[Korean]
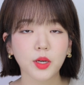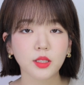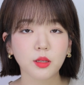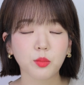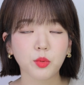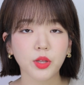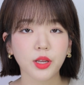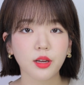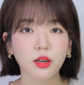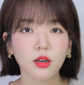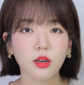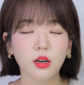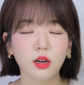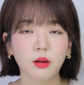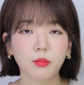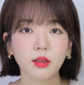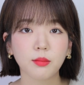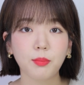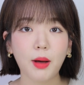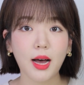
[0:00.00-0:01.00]
하다 보니까
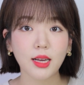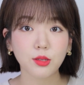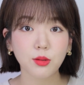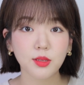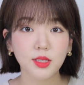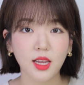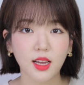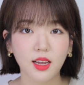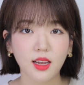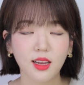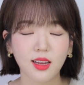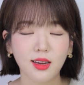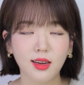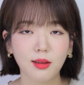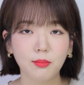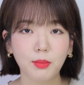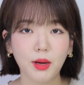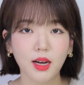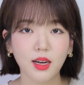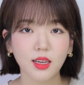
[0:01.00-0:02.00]
바선생
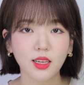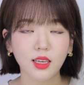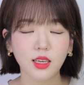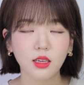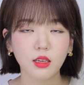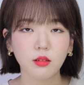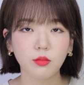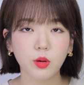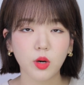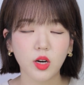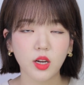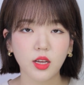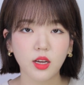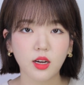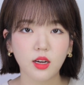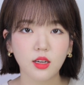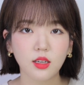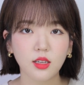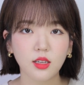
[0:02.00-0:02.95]
바퀴벌레가